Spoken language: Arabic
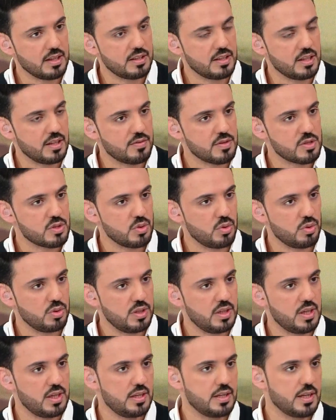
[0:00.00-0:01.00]
عندنا في
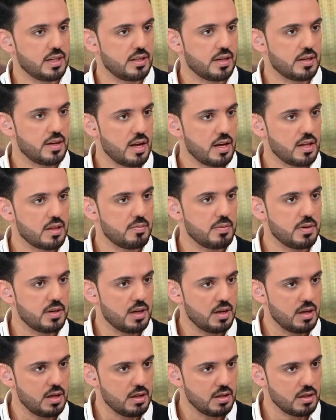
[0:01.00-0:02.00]
السعوديه اللي نقدر ناخذ
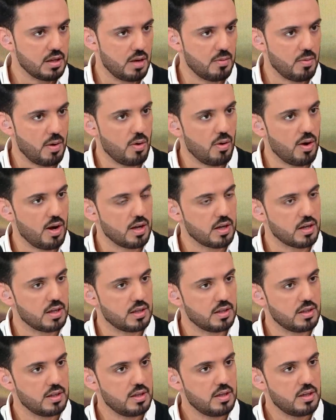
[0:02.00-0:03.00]
منها
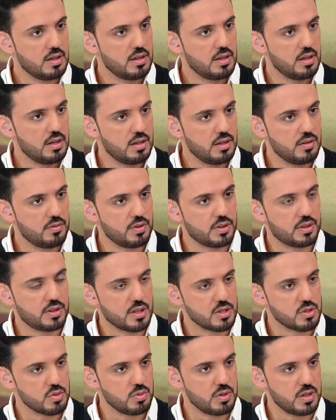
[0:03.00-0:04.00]
كمواقع آه، في
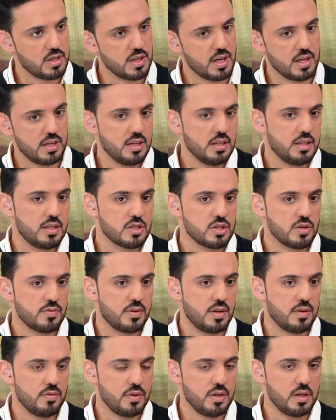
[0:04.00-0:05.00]
التصوير يعني احنا
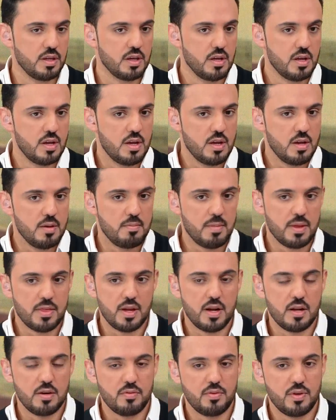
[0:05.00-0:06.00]
شفنا في
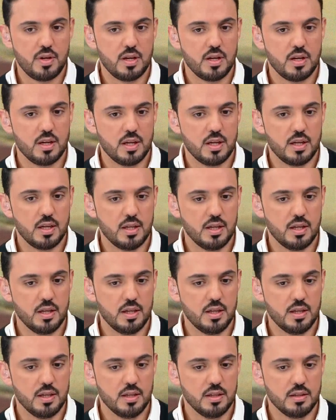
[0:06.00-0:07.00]
مثلا في
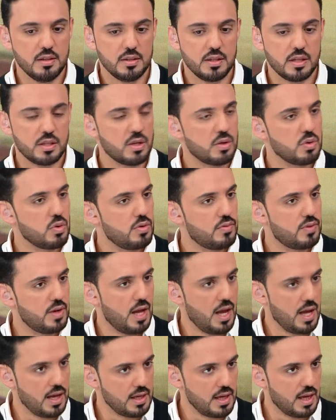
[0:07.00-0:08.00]
آه، نقدر نقول في
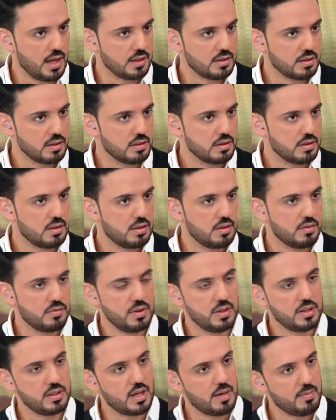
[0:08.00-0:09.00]
الاعياد
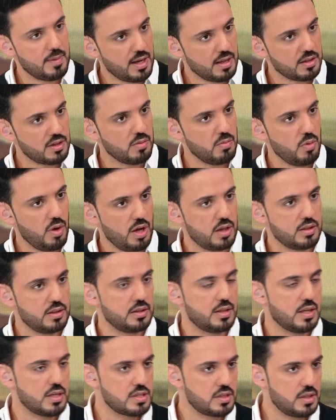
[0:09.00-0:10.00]
في عندنا مناطق
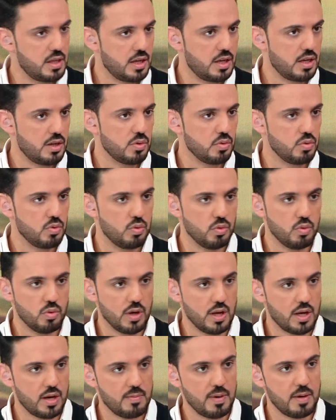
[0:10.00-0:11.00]
محددة سدير
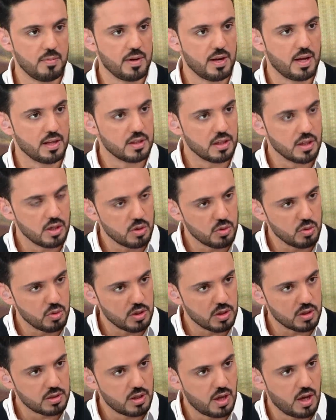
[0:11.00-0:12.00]
وغيرها من المناطق أنه
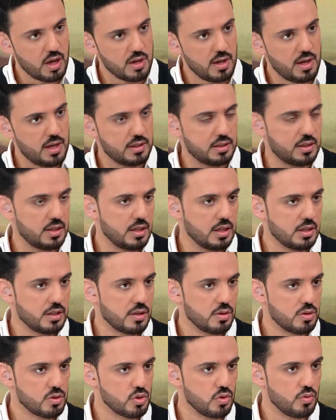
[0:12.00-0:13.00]
نختار حتى
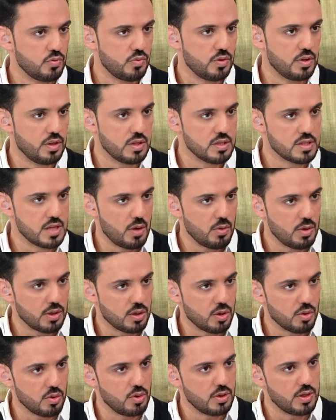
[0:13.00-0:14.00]
نقدر نشوف زاوية
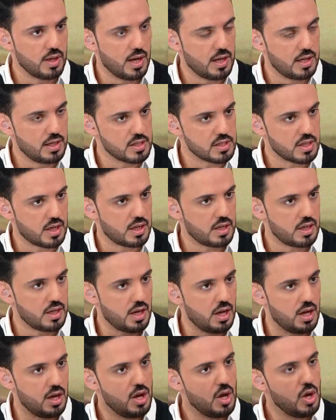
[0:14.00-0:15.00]
الرؤية هل هي
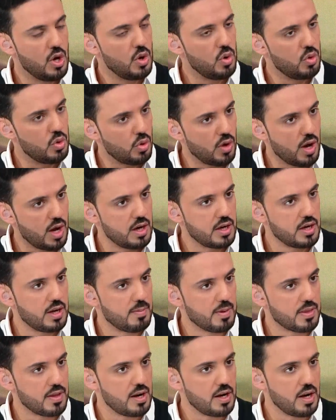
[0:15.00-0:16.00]
صحيحة ويقال أنها
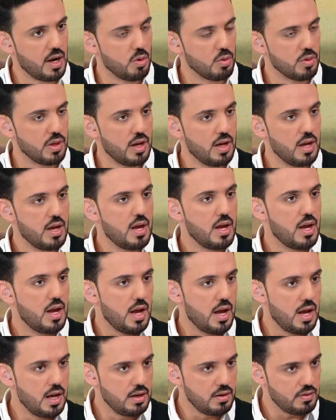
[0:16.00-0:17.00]
مثلا أوضح
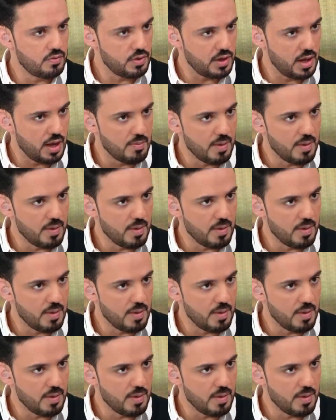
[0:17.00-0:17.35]
هل في